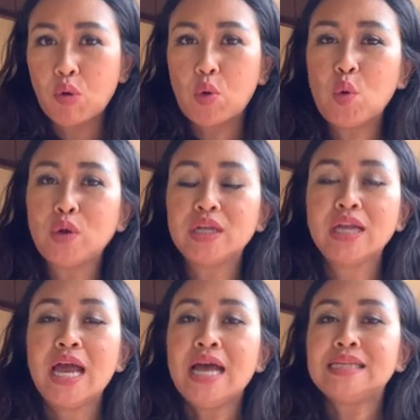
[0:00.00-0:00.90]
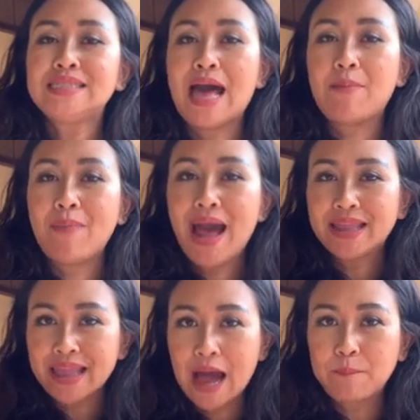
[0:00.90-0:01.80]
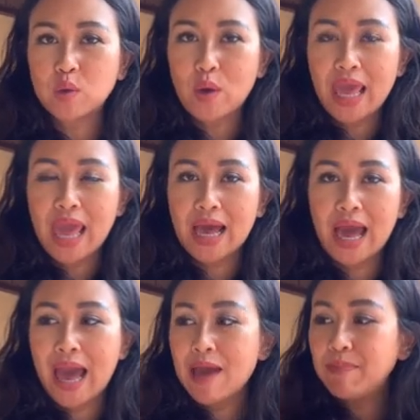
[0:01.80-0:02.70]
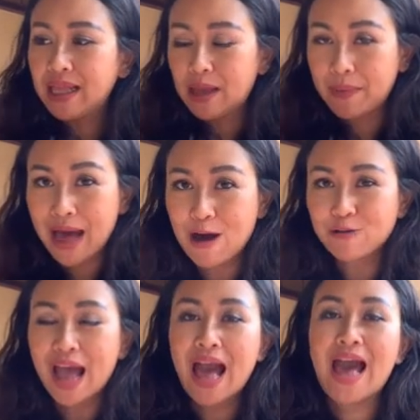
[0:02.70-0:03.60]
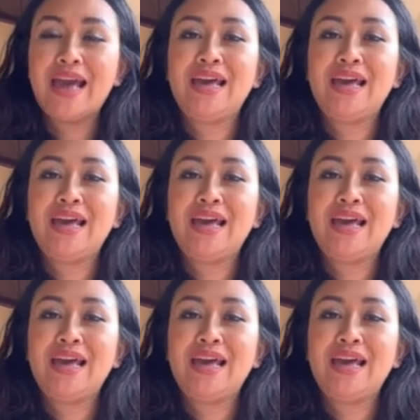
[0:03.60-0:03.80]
องคุณสามารถทำตัวเองอ่ะให้เหมือนกับเขาได้